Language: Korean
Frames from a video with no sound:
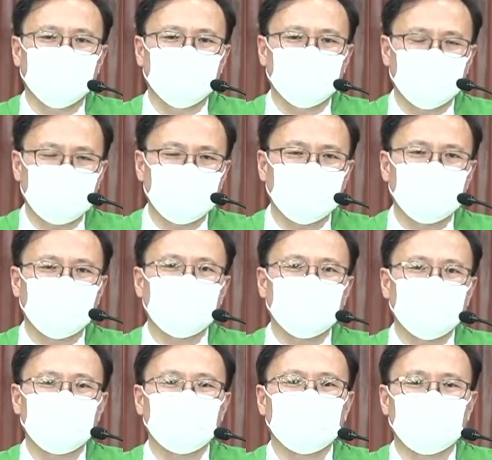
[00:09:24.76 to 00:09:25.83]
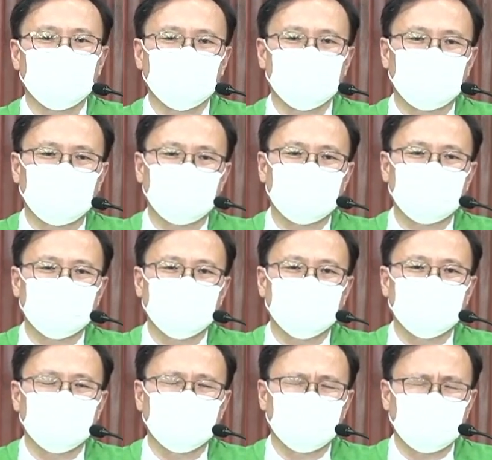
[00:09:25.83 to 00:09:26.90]
여기에 대한 인식 차이가
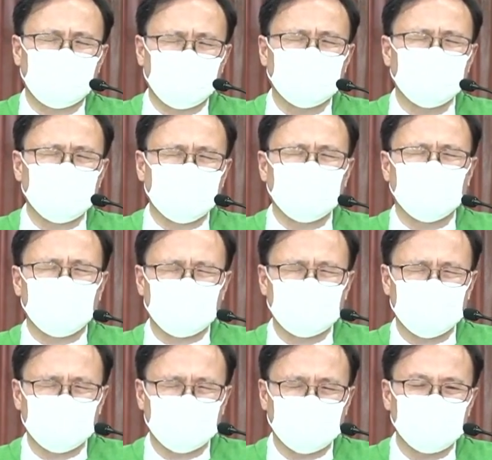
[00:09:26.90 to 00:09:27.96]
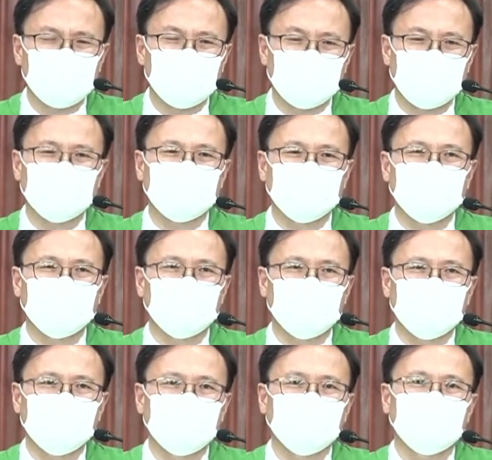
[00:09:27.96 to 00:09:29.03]
내가 아무 생각 없이 삶을
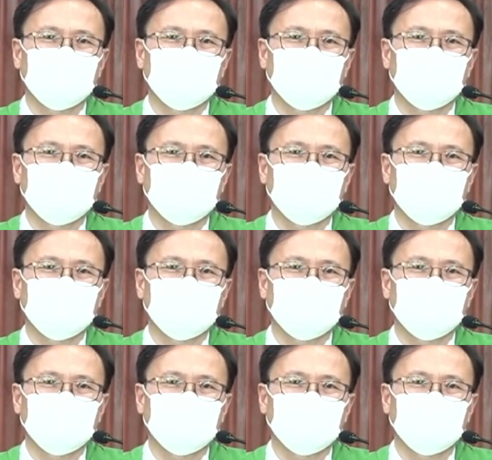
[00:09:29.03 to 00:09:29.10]
사는가?